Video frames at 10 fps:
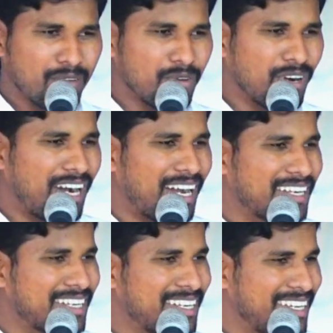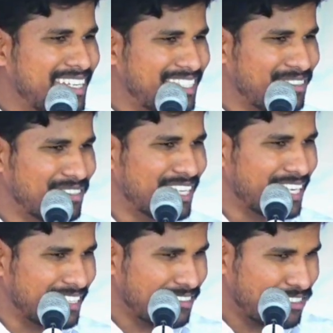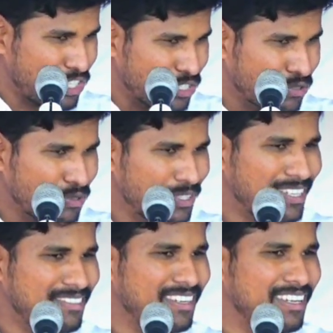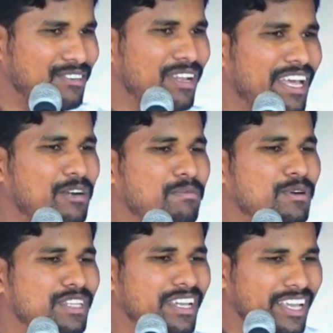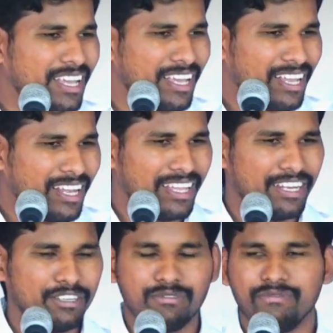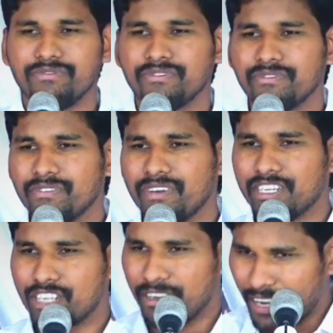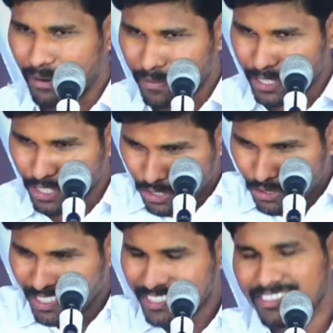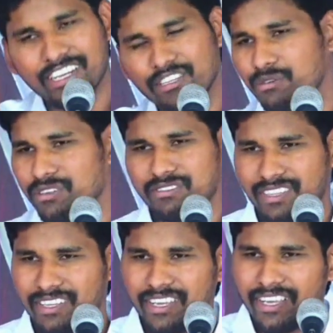ఓ ఆర్డినరీ జీవితాన్ని చేసుకుంటే తిన్నట్టు లేకపోతే లేనట్టు అట పని చేసుకుంటే సన్నిధికి వస్తాను